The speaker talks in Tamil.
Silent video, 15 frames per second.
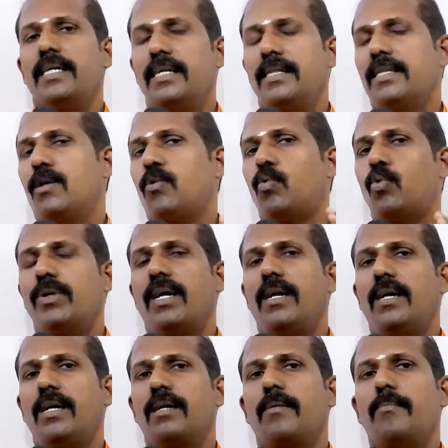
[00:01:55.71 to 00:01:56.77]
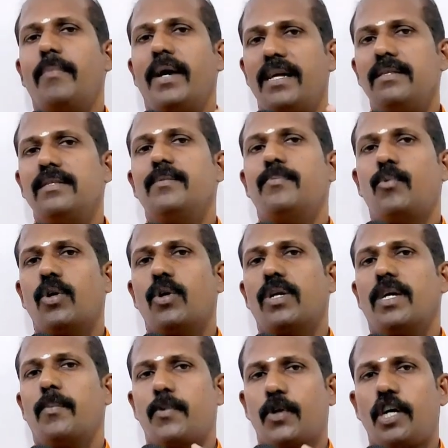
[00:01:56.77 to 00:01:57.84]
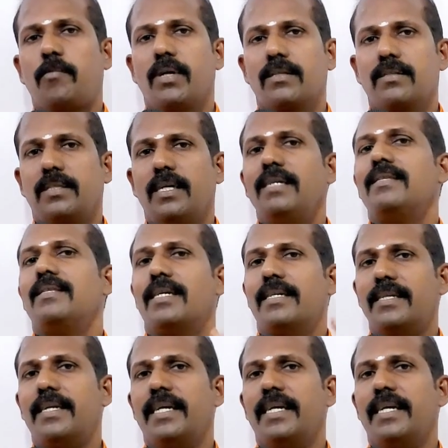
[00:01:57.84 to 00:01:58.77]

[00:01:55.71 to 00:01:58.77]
இந்த உடல் மெலிந்து போகிற ப்ராப்ளத்தை இந்த